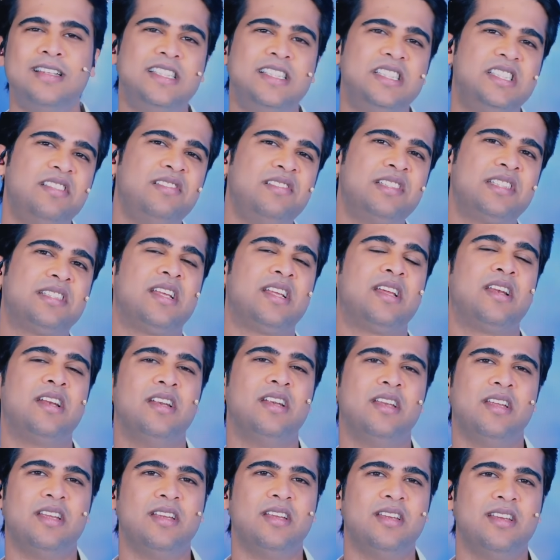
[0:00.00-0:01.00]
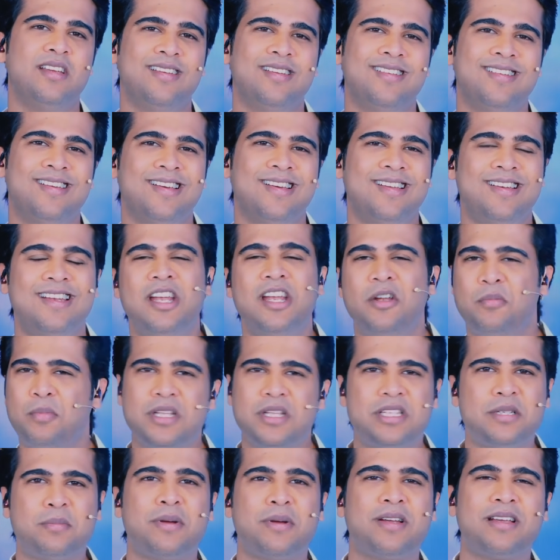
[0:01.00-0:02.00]
జీవిస్తారండి నేను
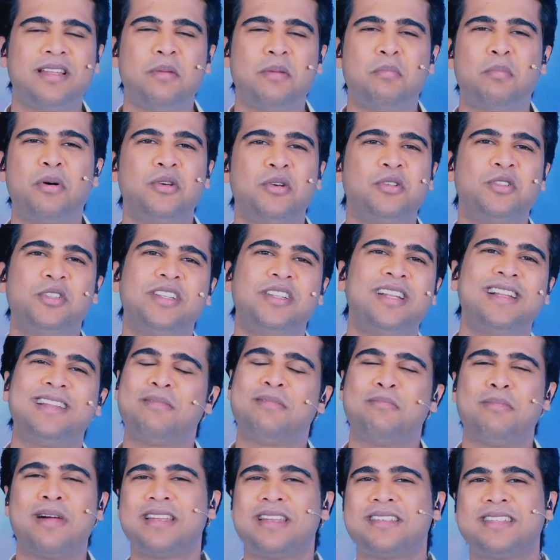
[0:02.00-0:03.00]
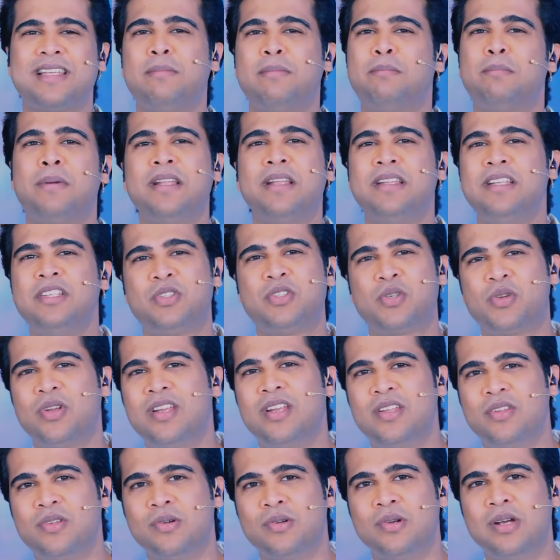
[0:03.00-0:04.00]
ఇప్పుడే చెప్పాను కదా పరిశుద్ధత మనం
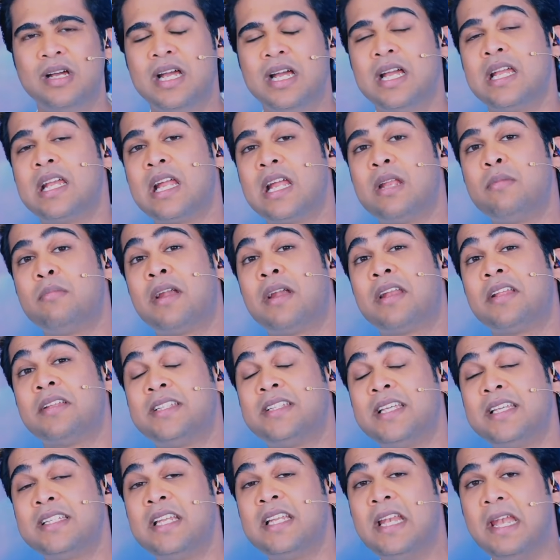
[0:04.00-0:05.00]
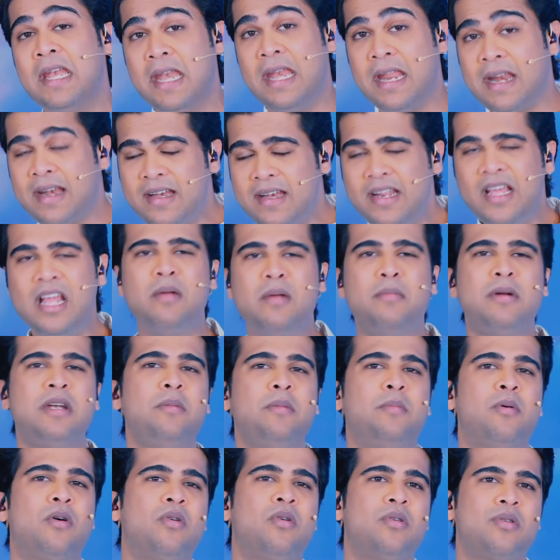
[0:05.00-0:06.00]
సంపాదించుకోలేదు కానీ మనం చేసిన నిర్ణయాలను
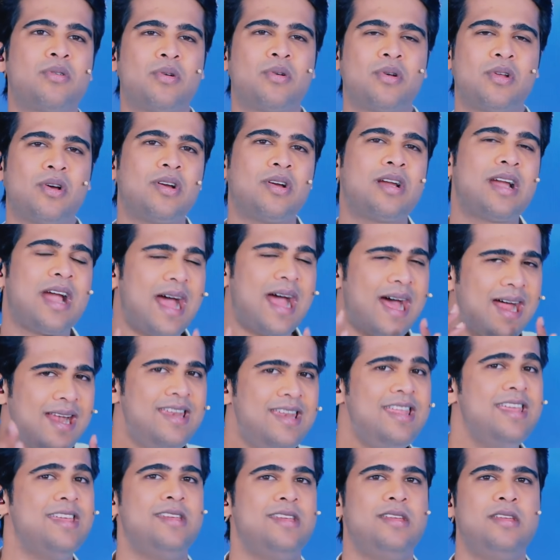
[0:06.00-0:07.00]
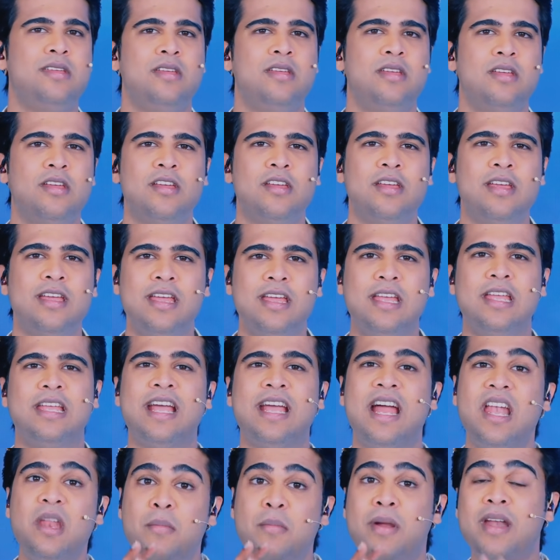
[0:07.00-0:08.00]
బట్టి పోగొట్టుకుంటాం కానీ
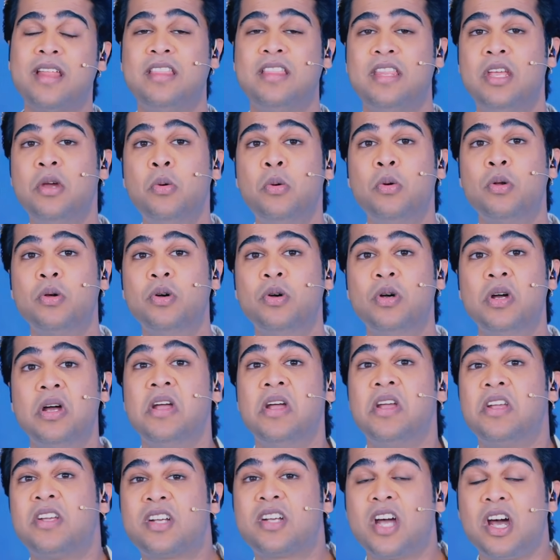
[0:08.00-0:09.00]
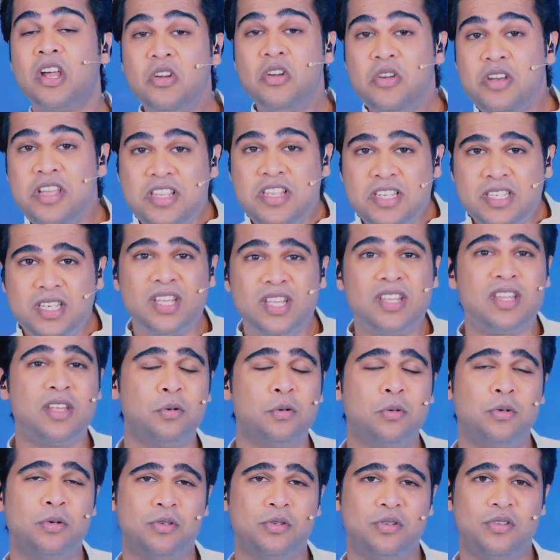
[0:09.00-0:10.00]
కానీ మన దేవుడు కరుణించే
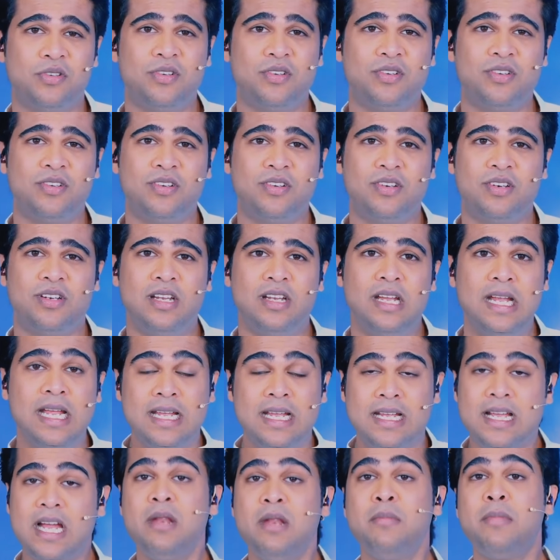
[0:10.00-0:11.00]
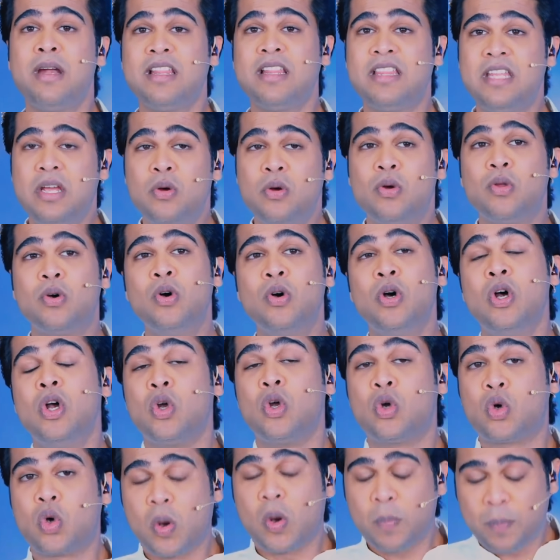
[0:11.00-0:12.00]
దేవుడు కానీ మన దేవుడు
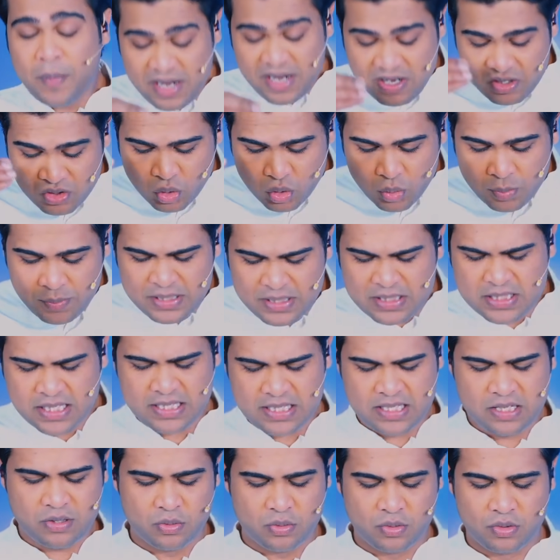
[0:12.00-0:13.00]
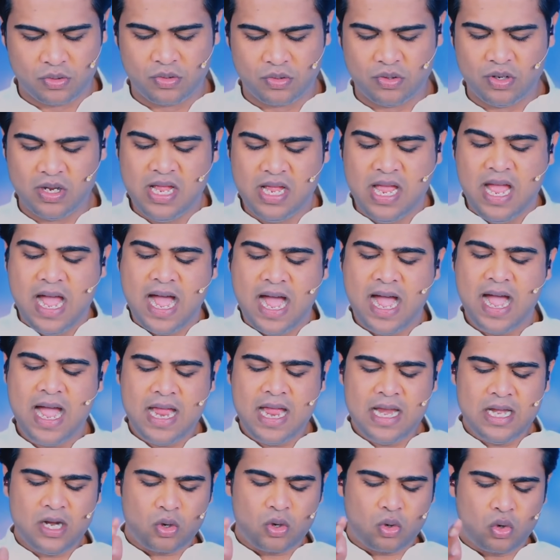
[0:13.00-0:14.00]
కృపను చూపించే దేవుడు
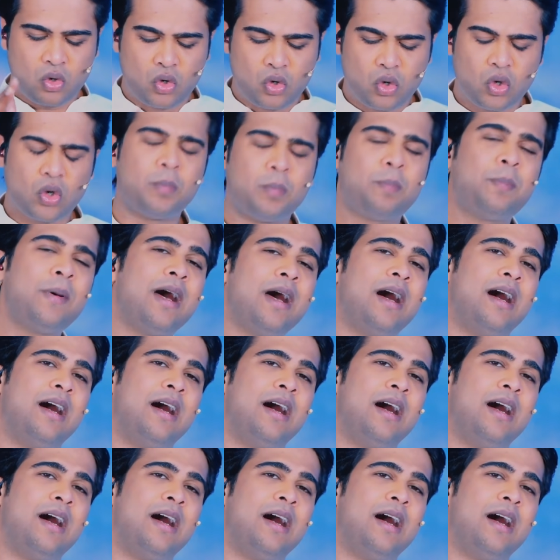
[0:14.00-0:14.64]
ఆయన కృప